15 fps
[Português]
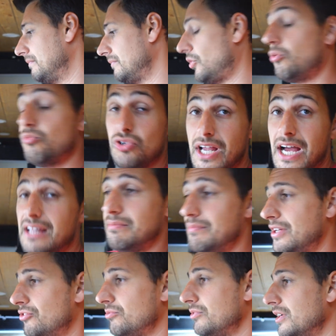ou molhado
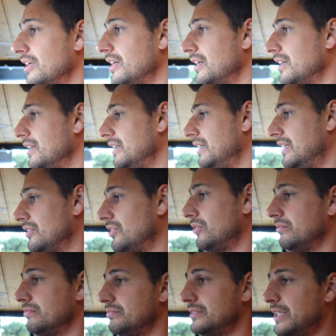mesmo e
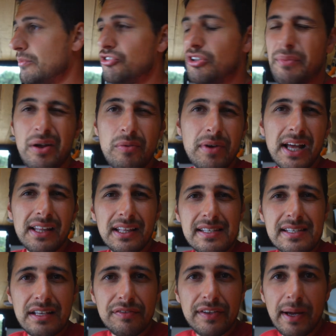então temos também um bocado de
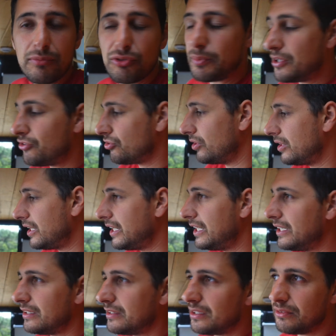receio de ficarmos presos com a
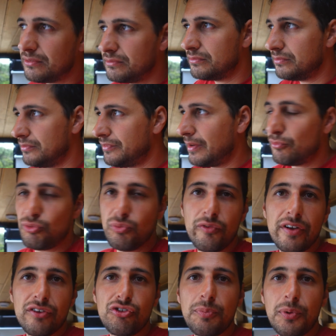carrinha, então vamos
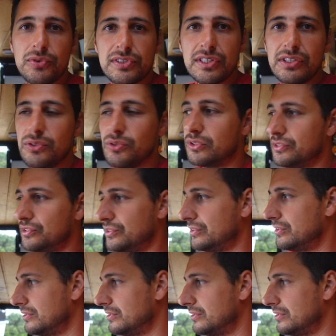mover-nos para um sítio onde,